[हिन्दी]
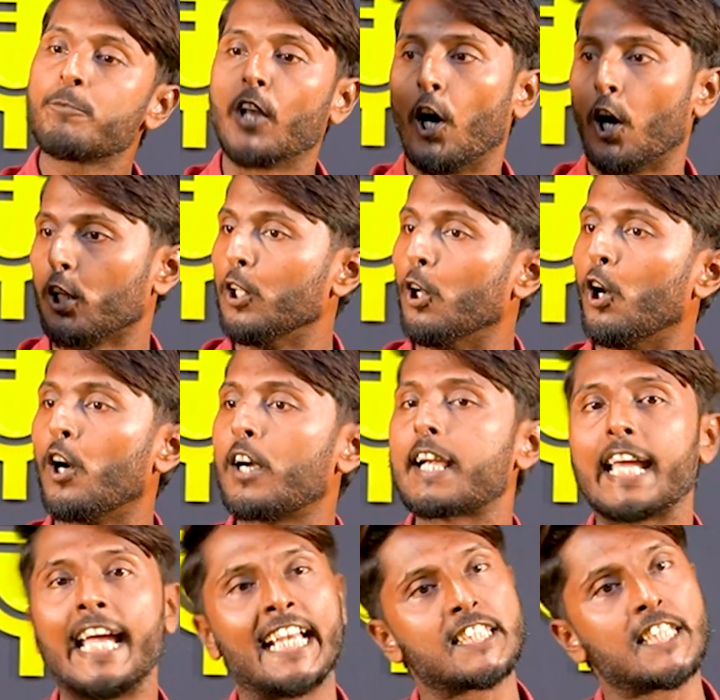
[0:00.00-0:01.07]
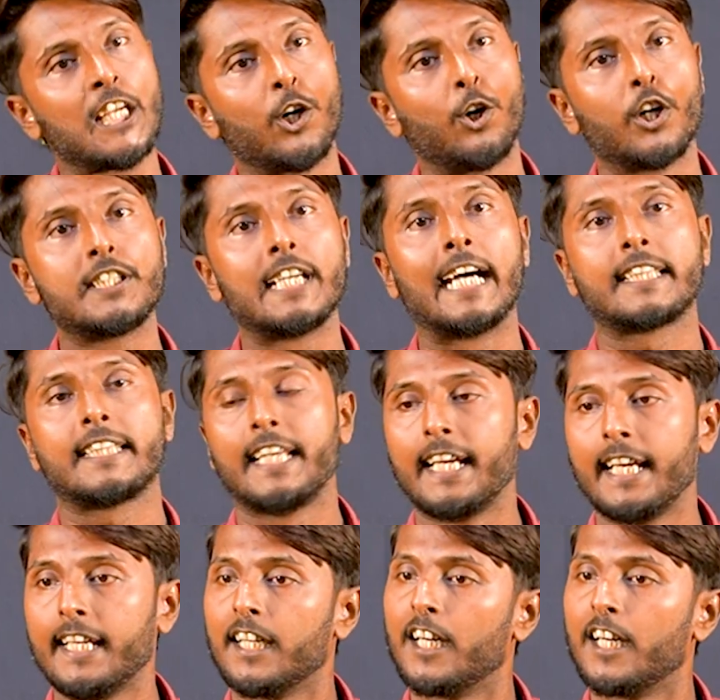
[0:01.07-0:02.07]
और लोग कैसे हो जाते हैं